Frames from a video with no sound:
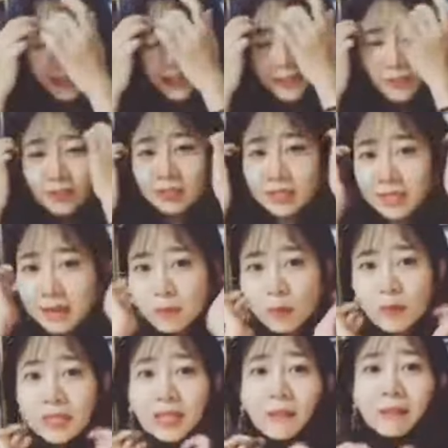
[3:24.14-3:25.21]
Phương sinh năm
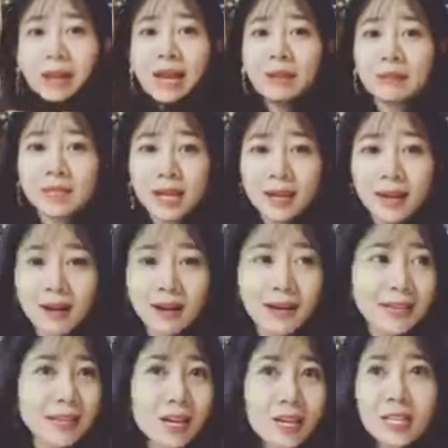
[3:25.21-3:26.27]
1985 Trời
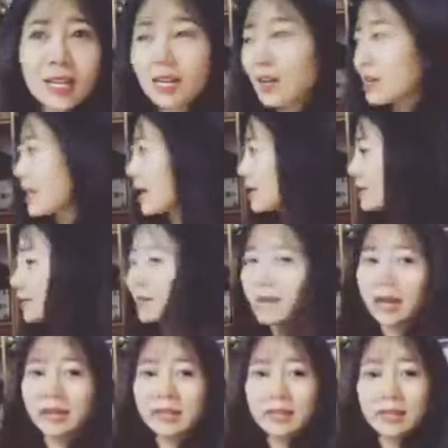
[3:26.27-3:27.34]
ơi hỏi thì hỏi giả gì ở
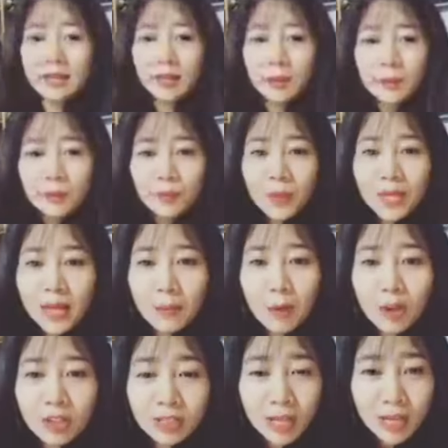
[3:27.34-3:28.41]
đây Bây giờ mọi
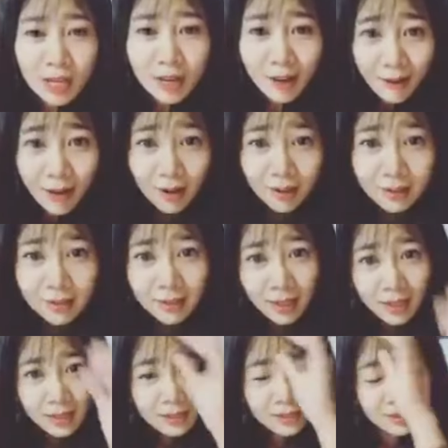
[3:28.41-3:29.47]
người thấy nó đỡ hơn chưa ạ
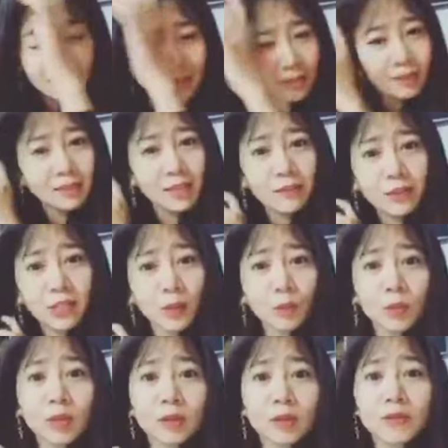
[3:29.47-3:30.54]
à? Trời ơi, tại Phương đóng
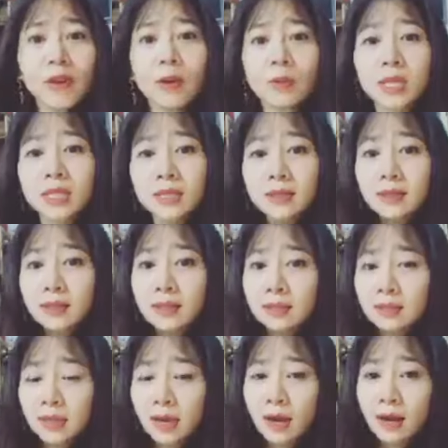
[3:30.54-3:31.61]
cửa phòng kính thì
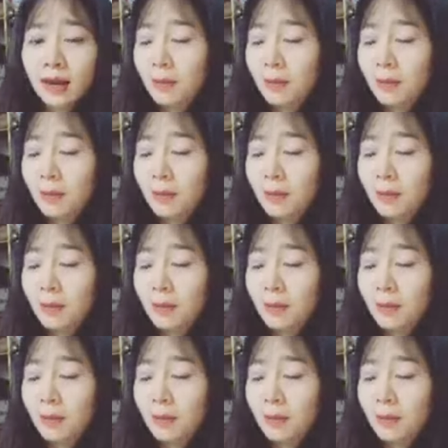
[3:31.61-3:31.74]
sợ là